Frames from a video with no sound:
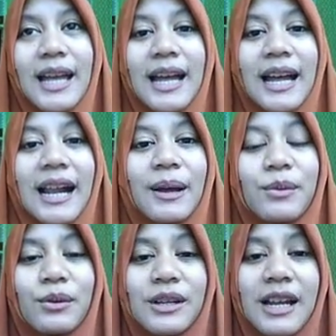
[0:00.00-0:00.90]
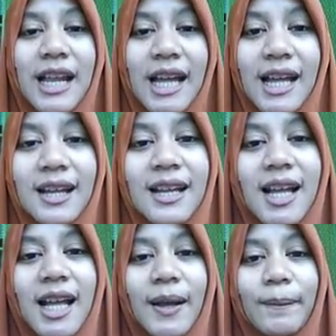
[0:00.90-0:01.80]
Alhamdulillah,
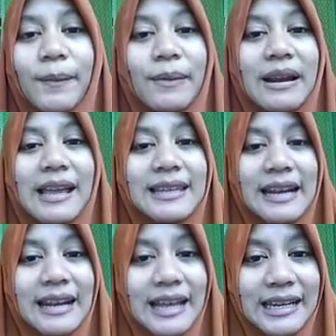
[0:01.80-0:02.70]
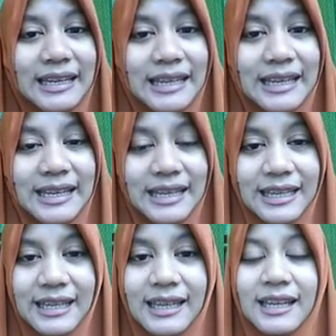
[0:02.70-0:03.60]
pembelajaran hari
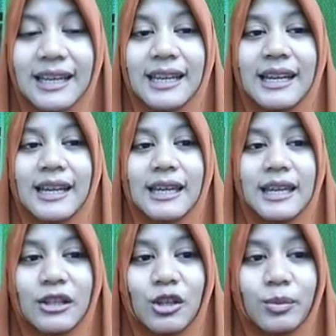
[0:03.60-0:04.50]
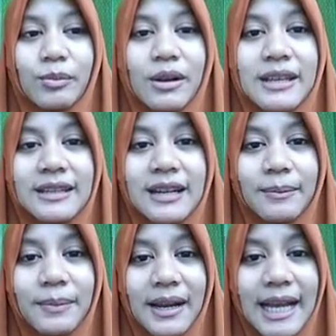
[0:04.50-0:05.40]
ini yaitu
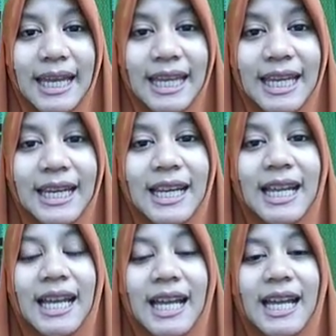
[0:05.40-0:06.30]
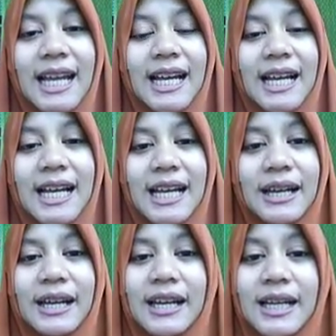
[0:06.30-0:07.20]
pembelajaran PKN
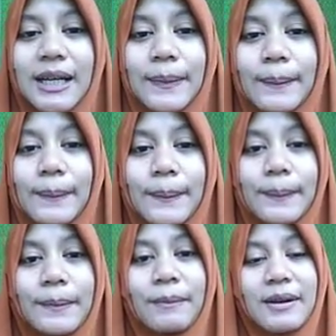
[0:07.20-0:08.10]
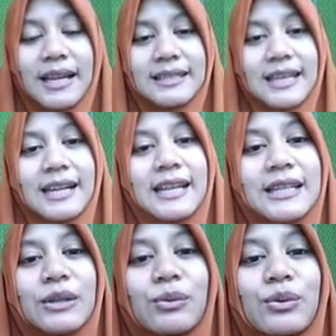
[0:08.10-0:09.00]
eh
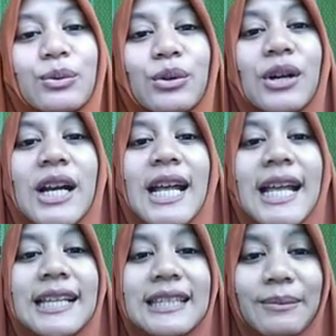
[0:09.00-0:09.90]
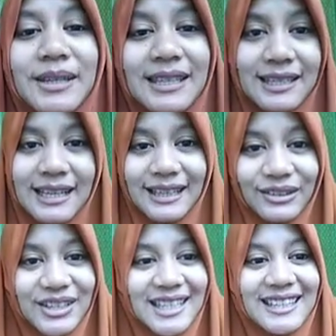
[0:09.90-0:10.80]
pembelajaran di hujung semester 1
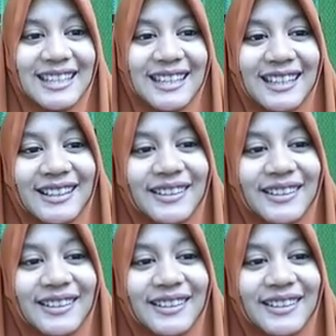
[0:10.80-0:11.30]
ini.